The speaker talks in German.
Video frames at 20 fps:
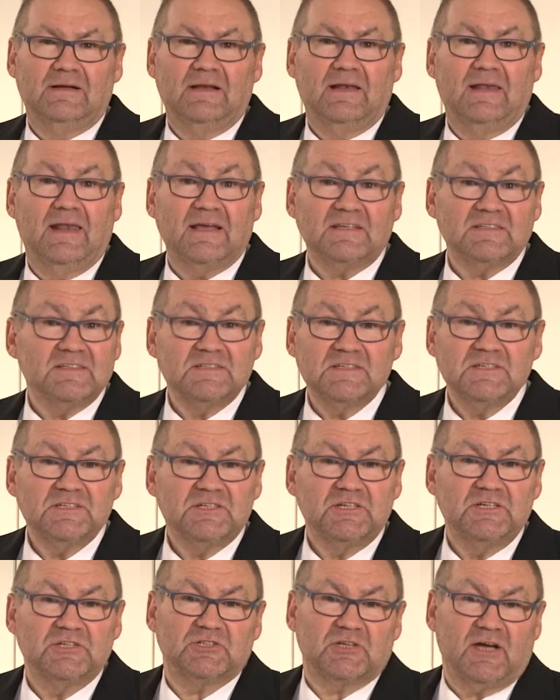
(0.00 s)
lassen sich
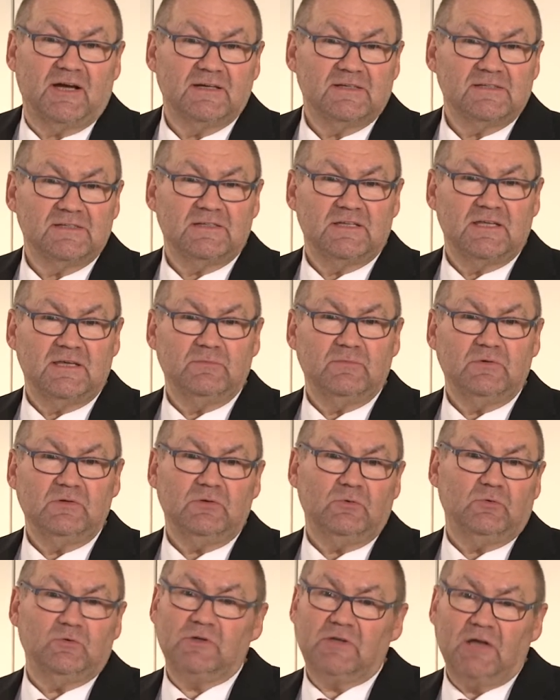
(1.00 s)
die Schranksysteme
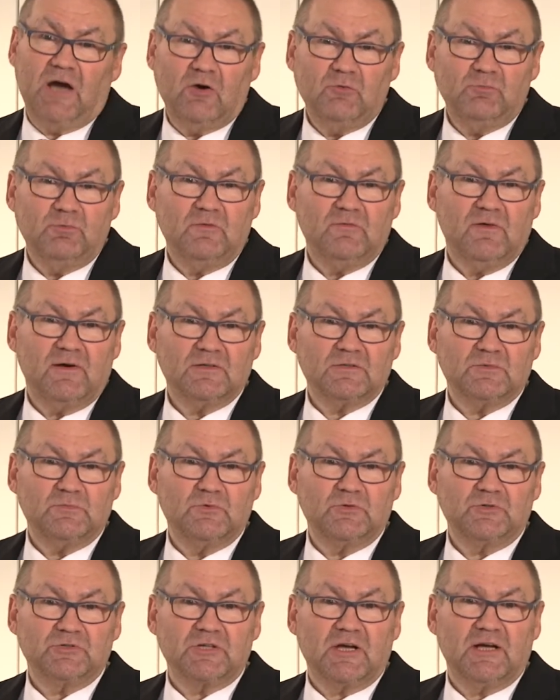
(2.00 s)
und die
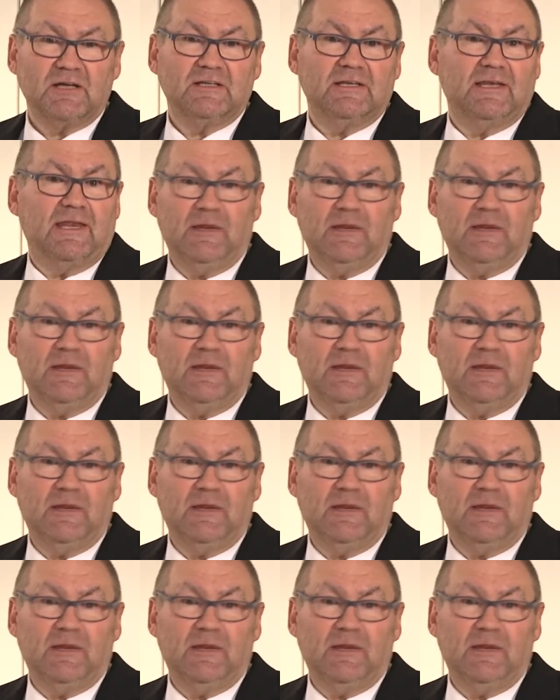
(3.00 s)
Aufbewahrungsmöglichkeiten